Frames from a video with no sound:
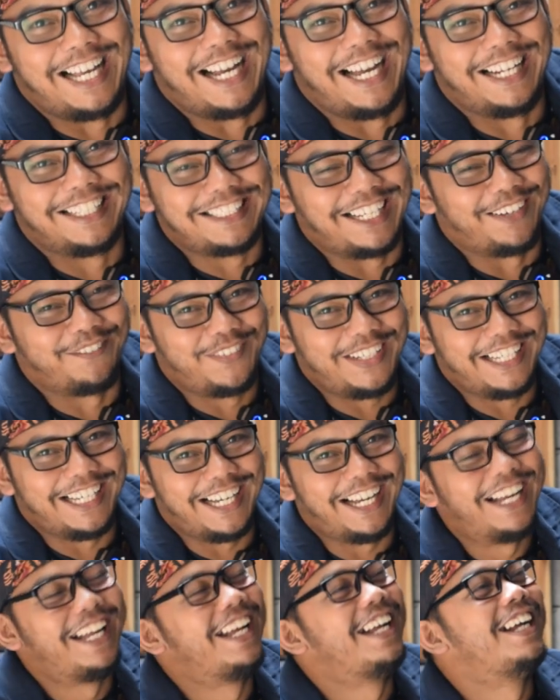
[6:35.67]
jangan sampai
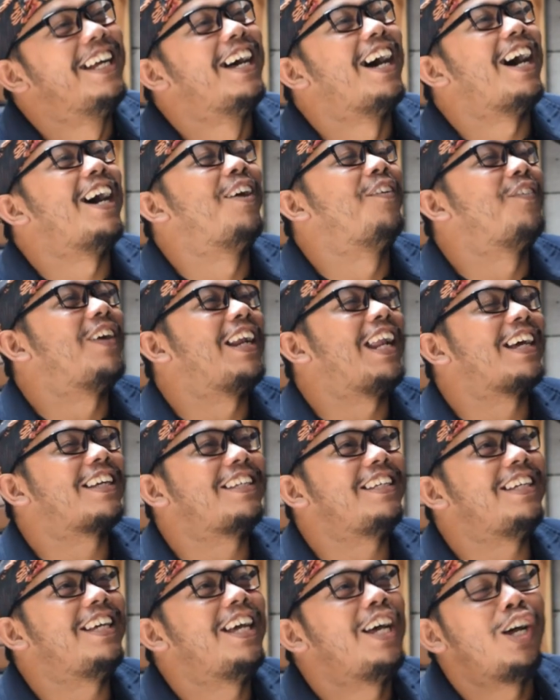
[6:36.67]
ya
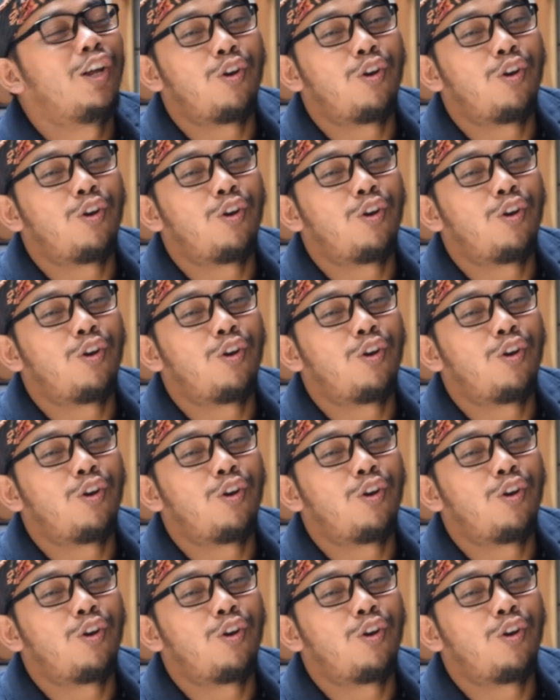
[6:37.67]
apalagi